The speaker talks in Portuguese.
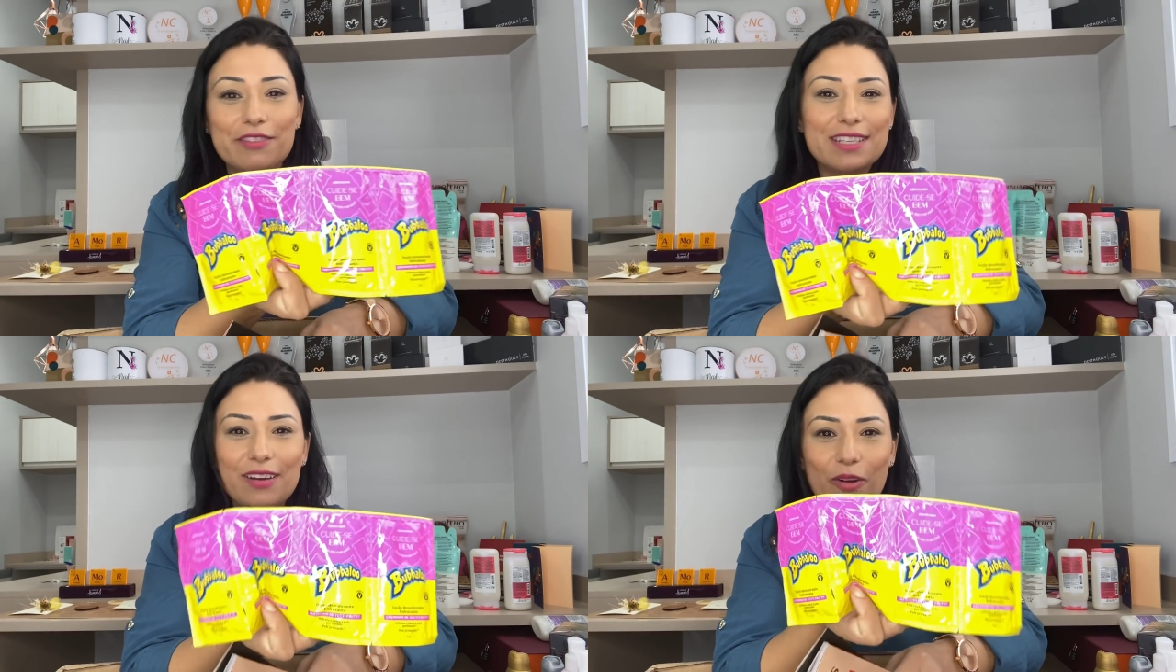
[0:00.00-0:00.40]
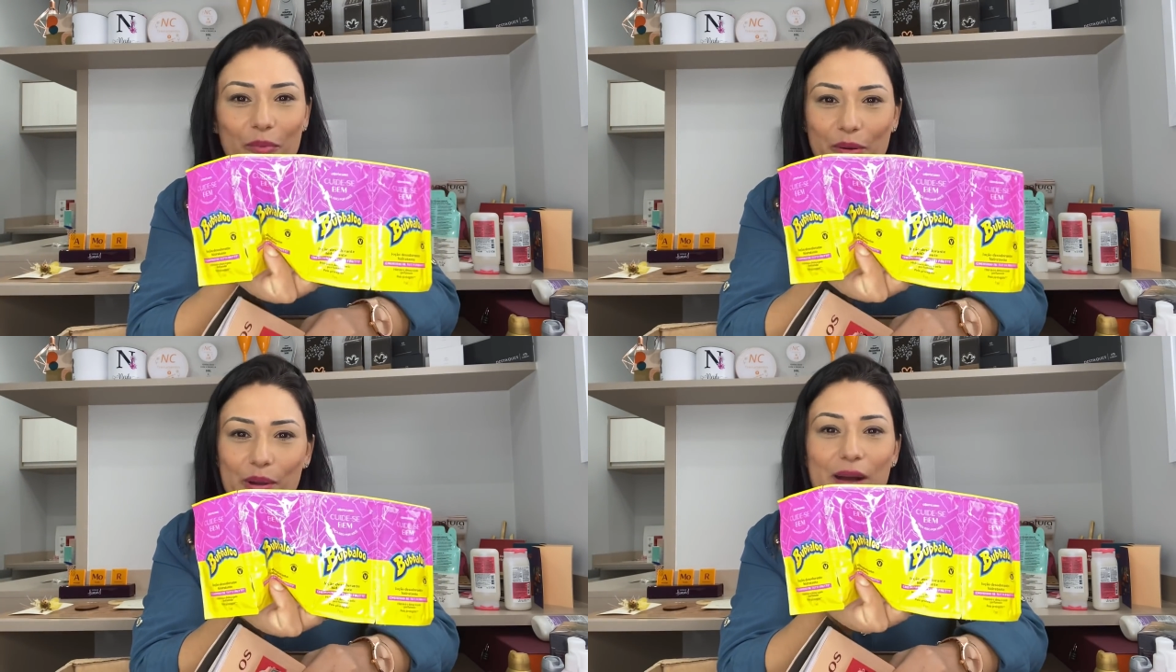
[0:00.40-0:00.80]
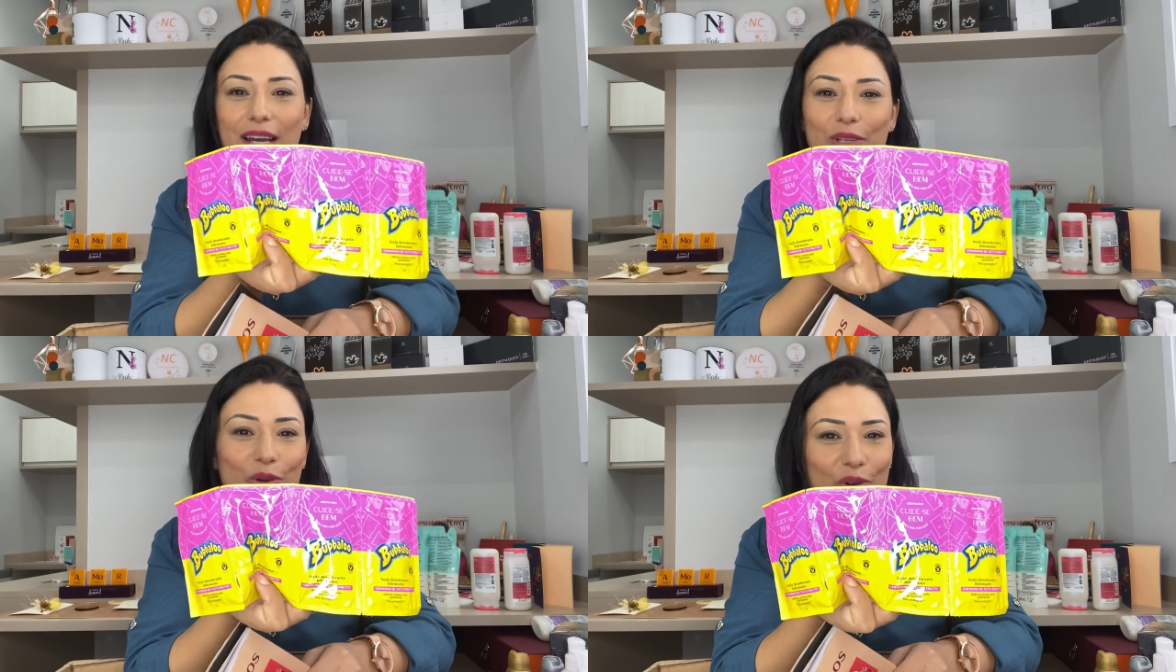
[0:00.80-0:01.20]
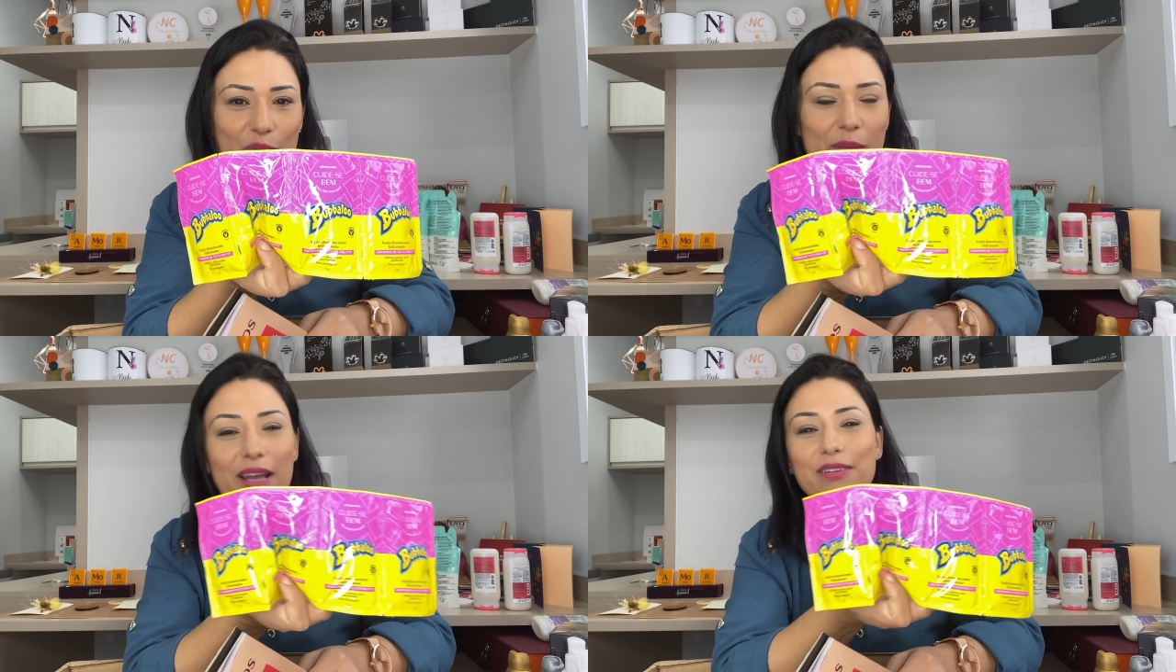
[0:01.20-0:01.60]
você não compra o Babalu? O
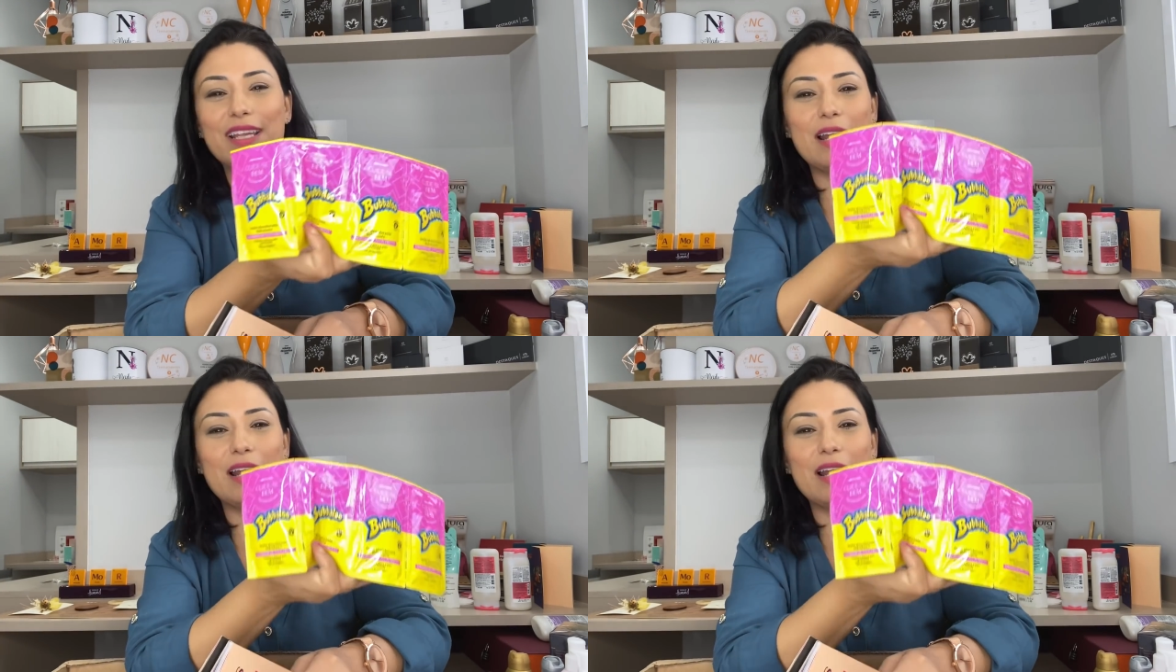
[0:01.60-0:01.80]
Babalu tá